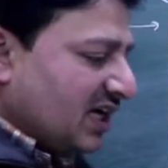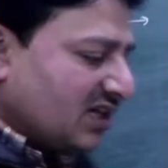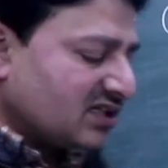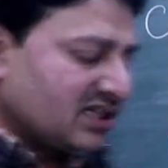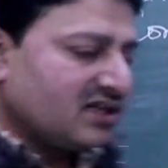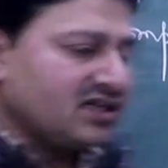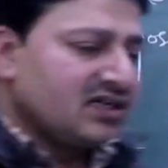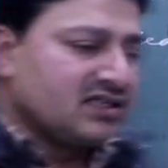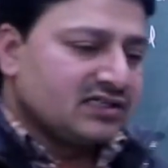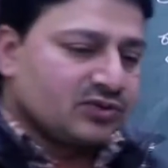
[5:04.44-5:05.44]
ध्यान रखें
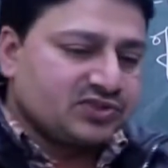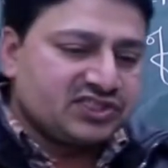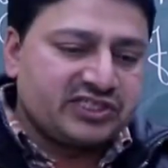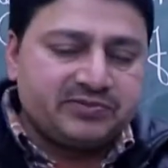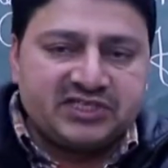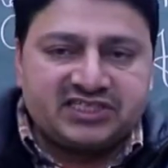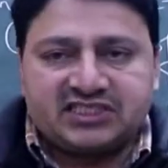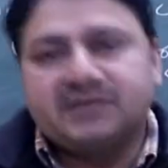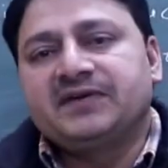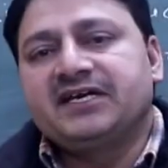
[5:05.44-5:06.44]
क्योंकि
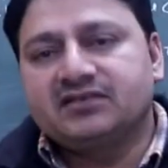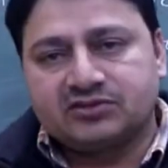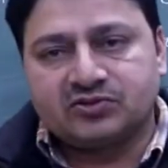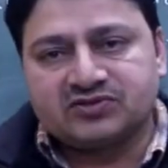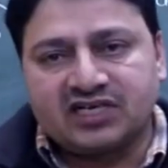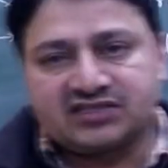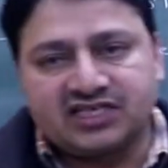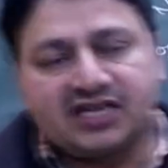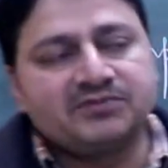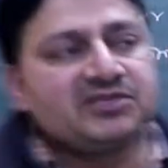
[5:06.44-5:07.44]
सीबीएसई e में
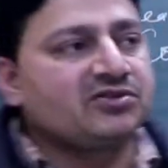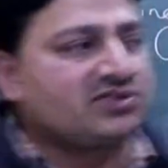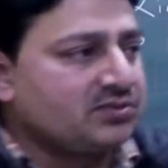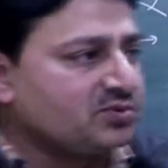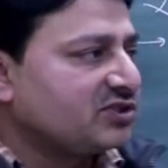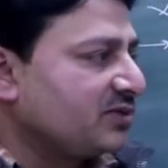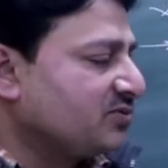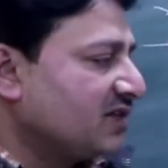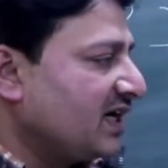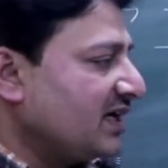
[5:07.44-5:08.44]
2013 में क्वेश्चन पूछा भी
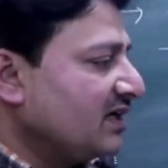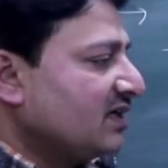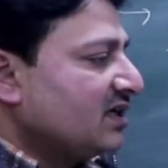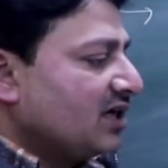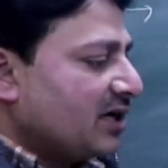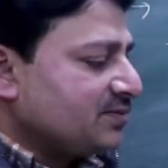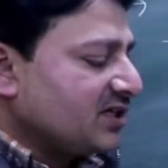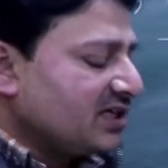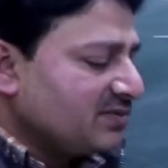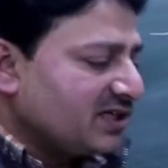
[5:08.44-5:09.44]
हुआ है आपसे
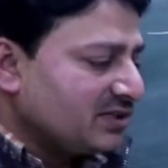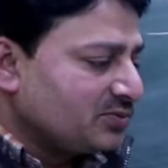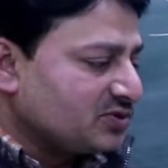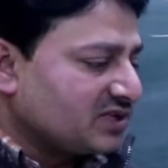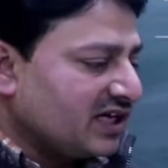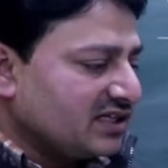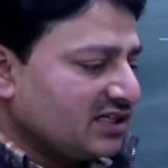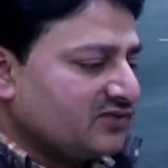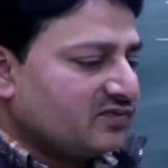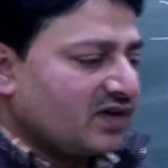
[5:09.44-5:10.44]
कई बार ये पूछता है
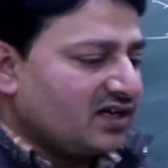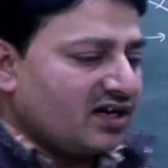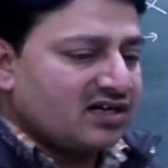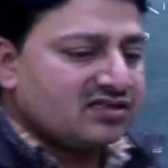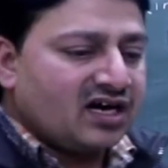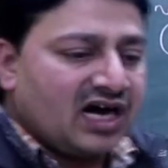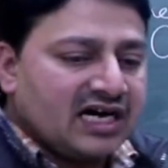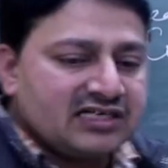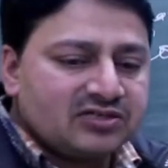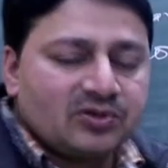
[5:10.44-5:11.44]
कि व्हाट आर द
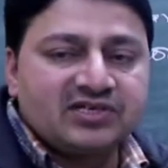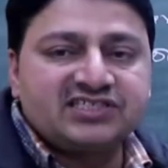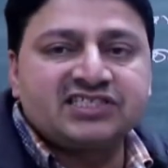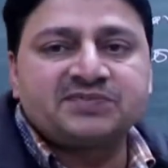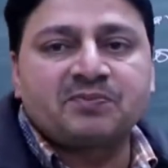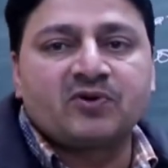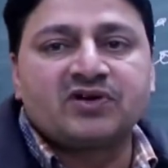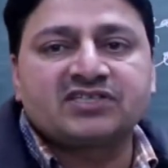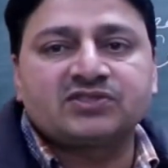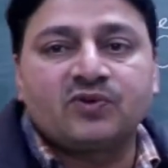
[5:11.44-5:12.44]
हाइड्रोलिसिस
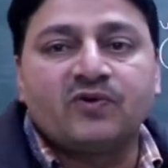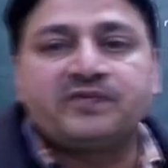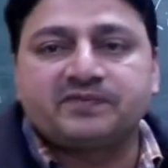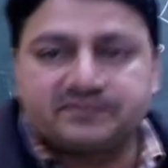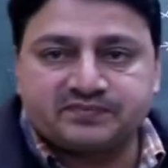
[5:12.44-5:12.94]
प्रोडक्ट्स ऑफ